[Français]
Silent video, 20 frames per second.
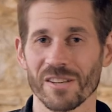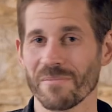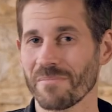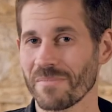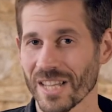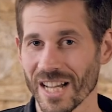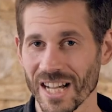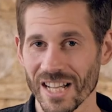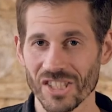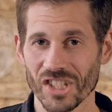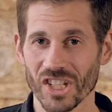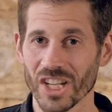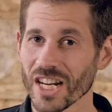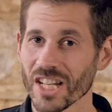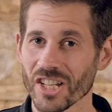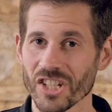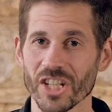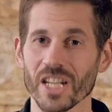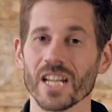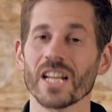est bien
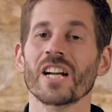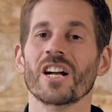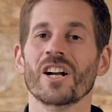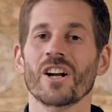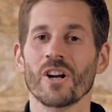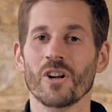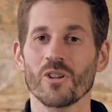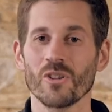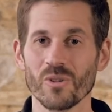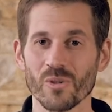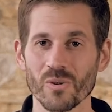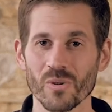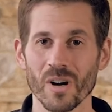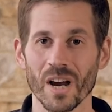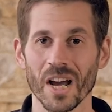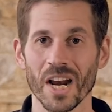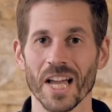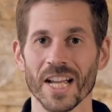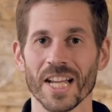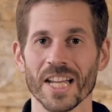challengé. Nous,
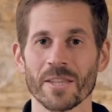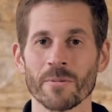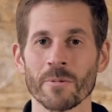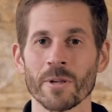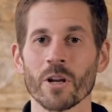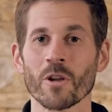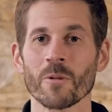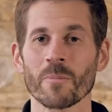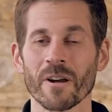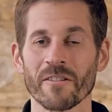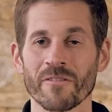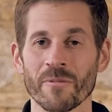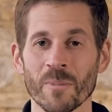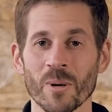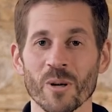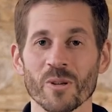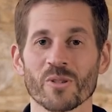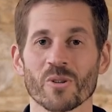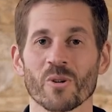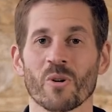à l'Académie de l'Haute
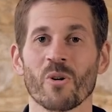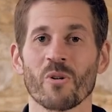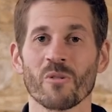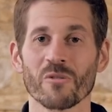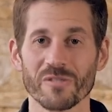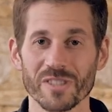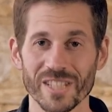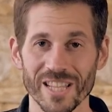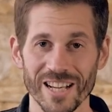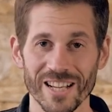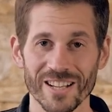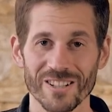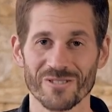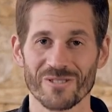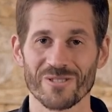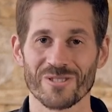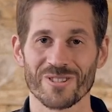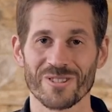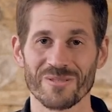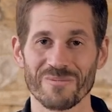Performance, on vient
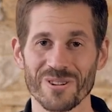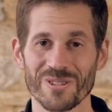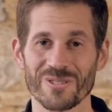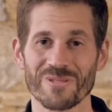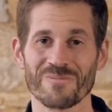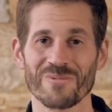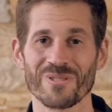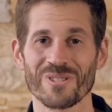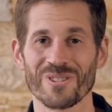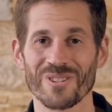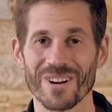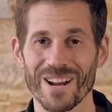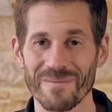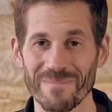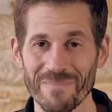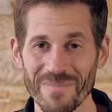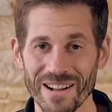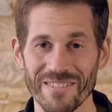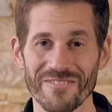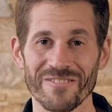justement du monde de la
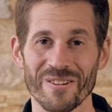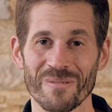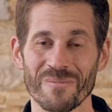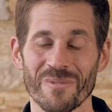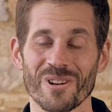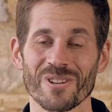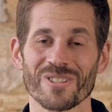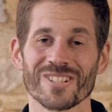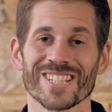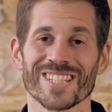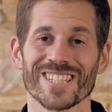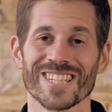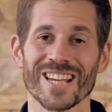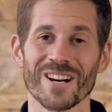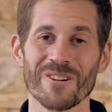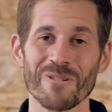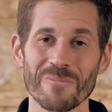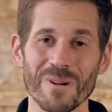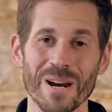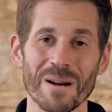performance. Il y a
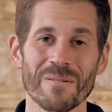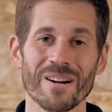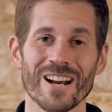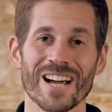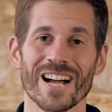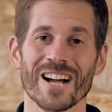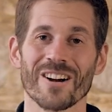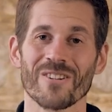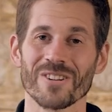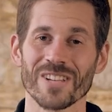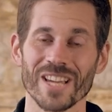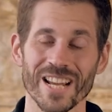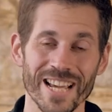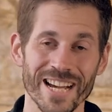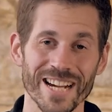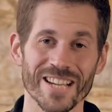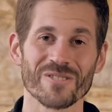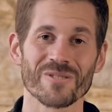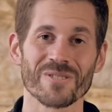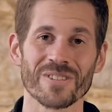le blabla où il y a les
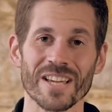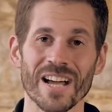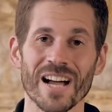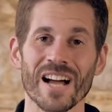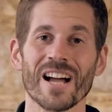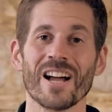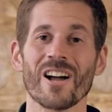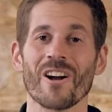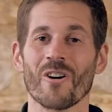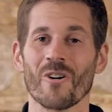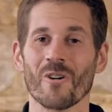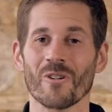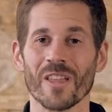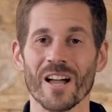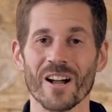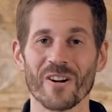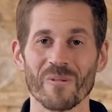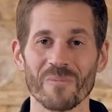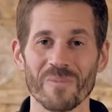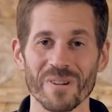résultats. On a
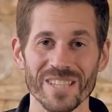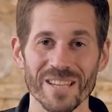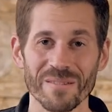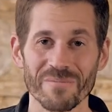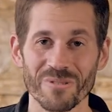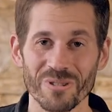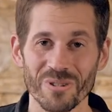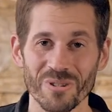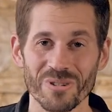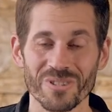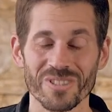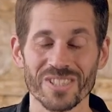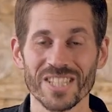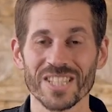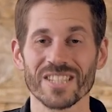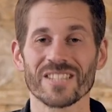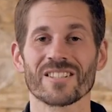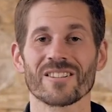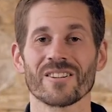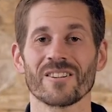accompagné plus de
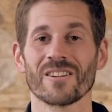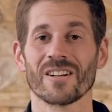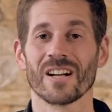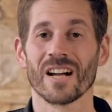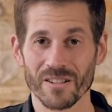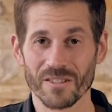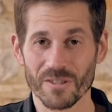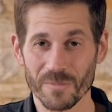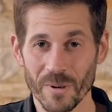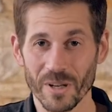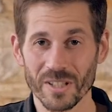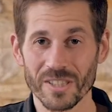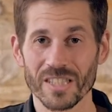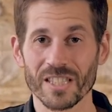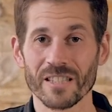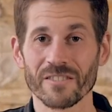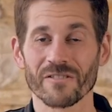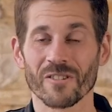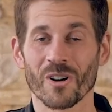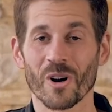600
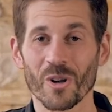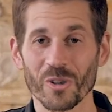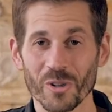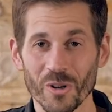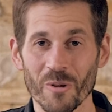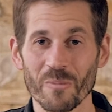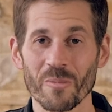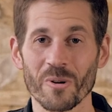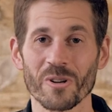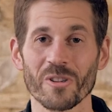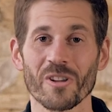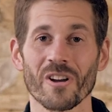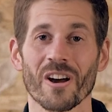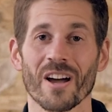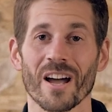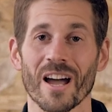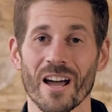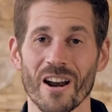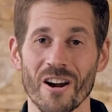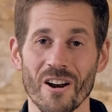sportifs entrepreneurs
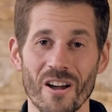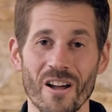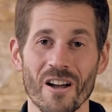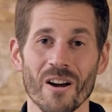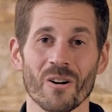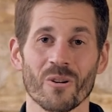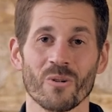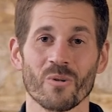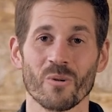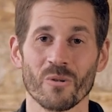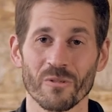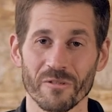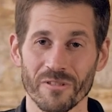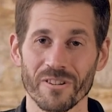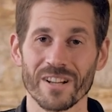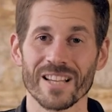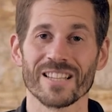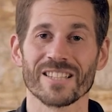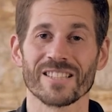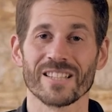à l'heure où on
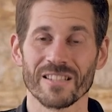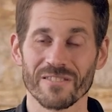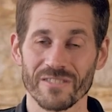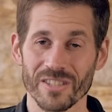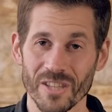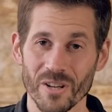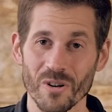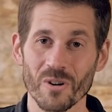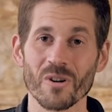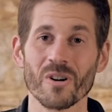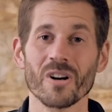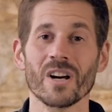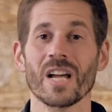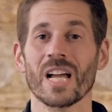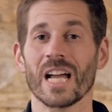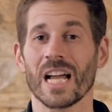fait cette vidéo.